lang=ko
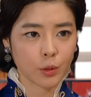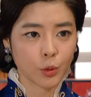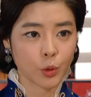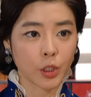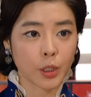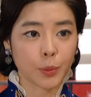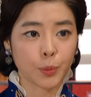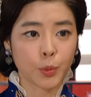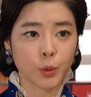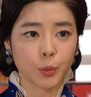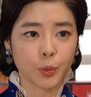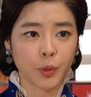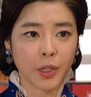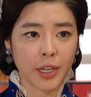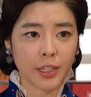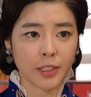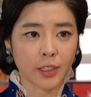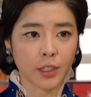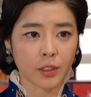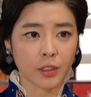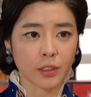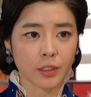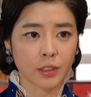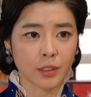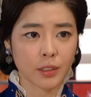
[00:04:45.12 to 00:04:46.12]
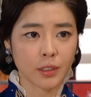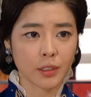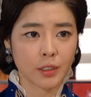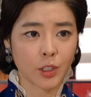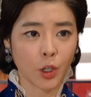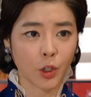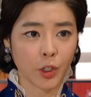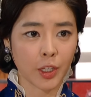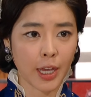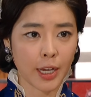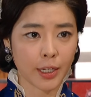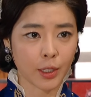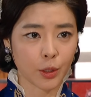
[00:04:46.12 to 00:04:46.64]
우리 부부의 인연을
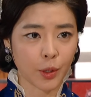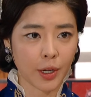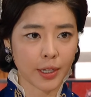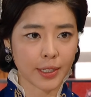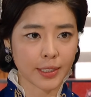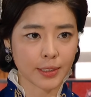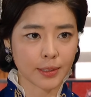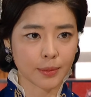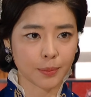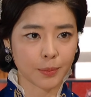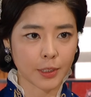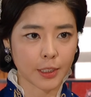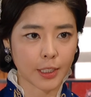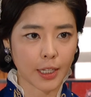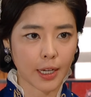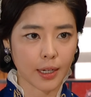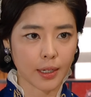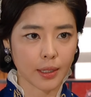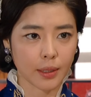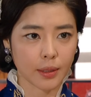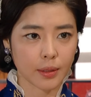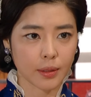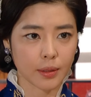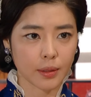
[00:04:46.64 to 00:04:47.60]
정리하기로 하겠습니다.